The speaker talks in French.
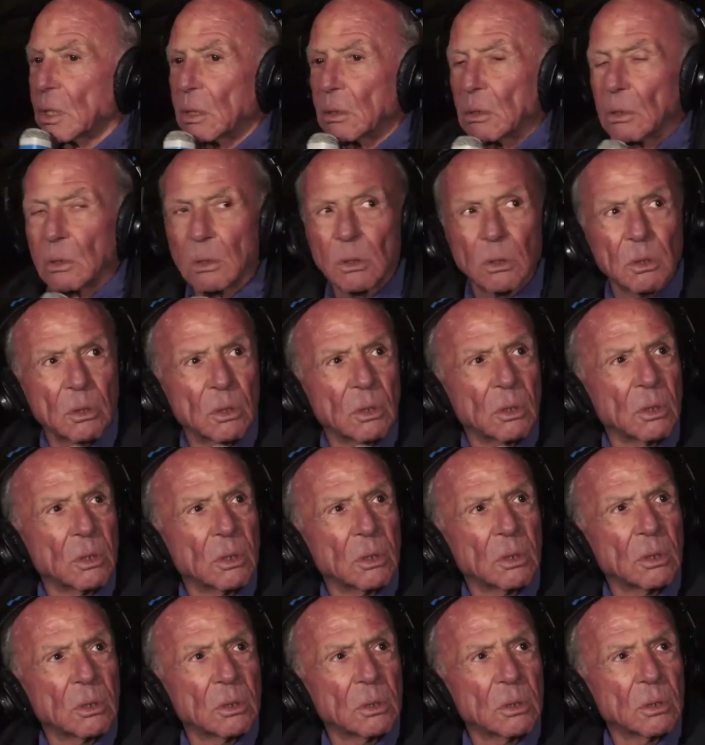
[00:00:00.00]
Est-ce qu'il n'y a
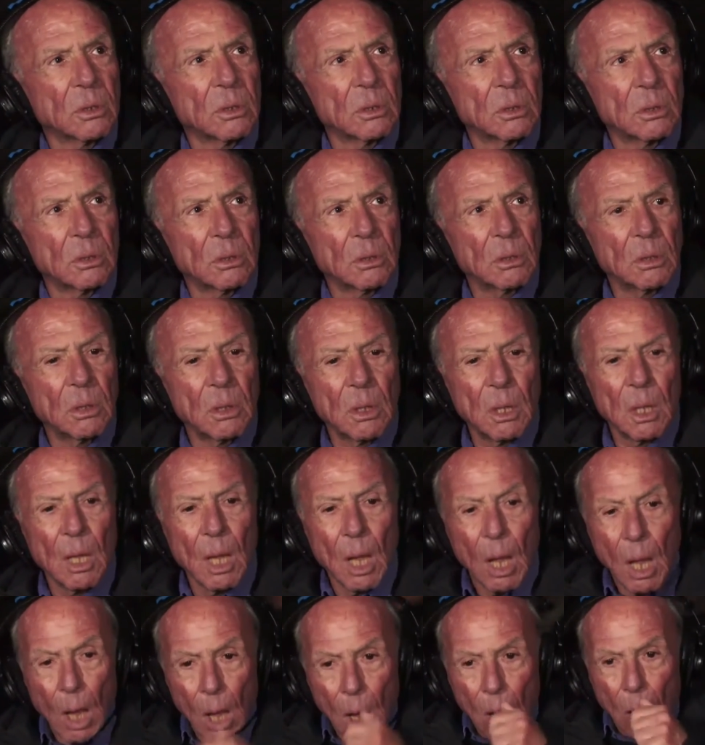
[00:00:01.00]
pas... Euh,
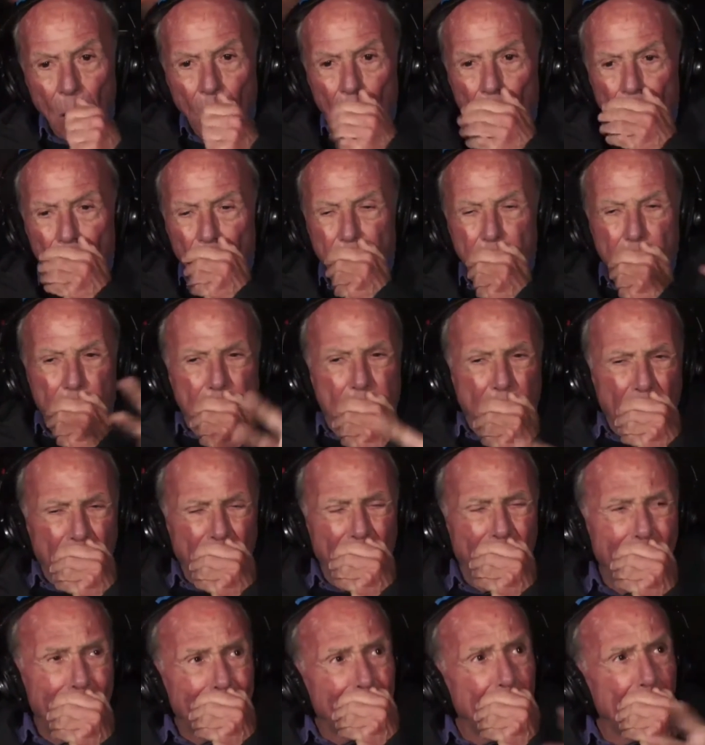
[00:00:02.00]
il y a une
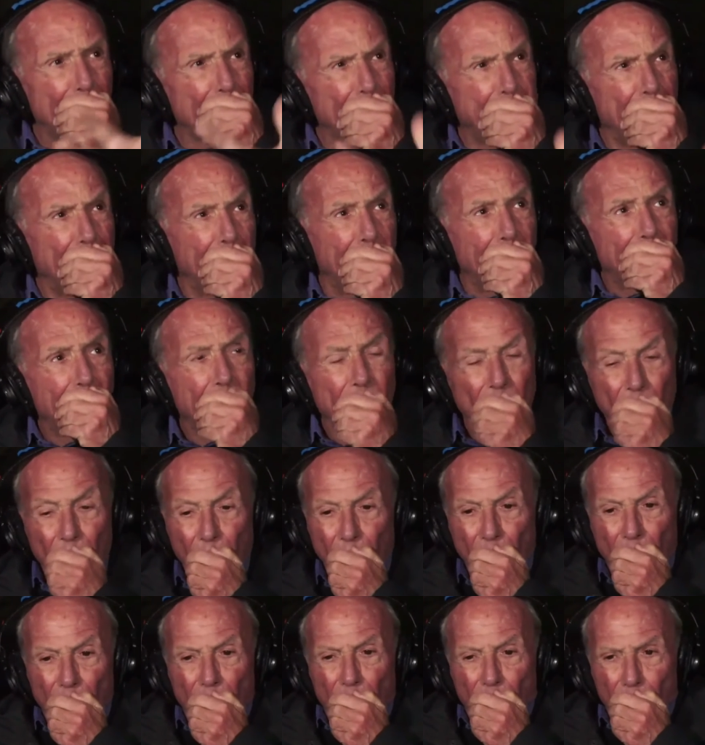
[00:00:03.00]
composante, on voit bien dans
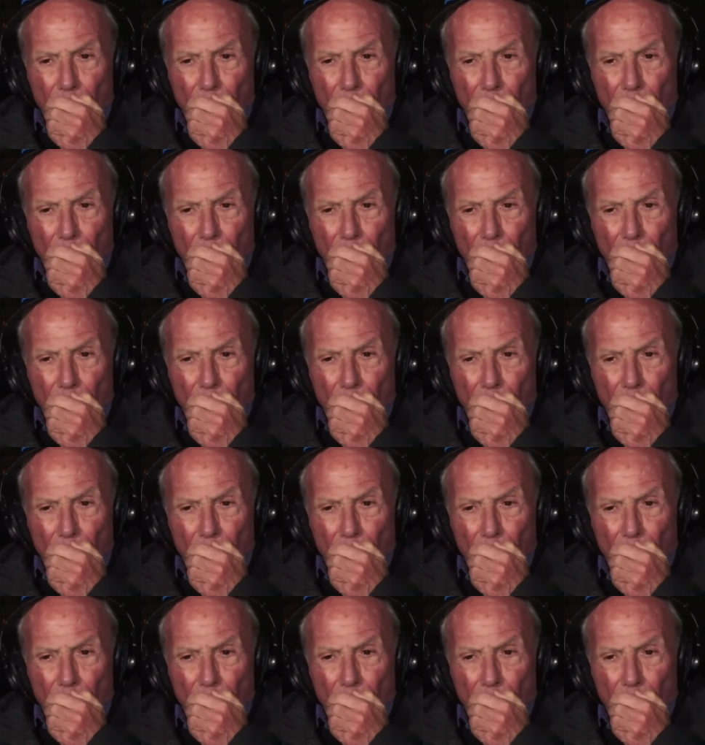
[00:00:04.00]
l'histoire que les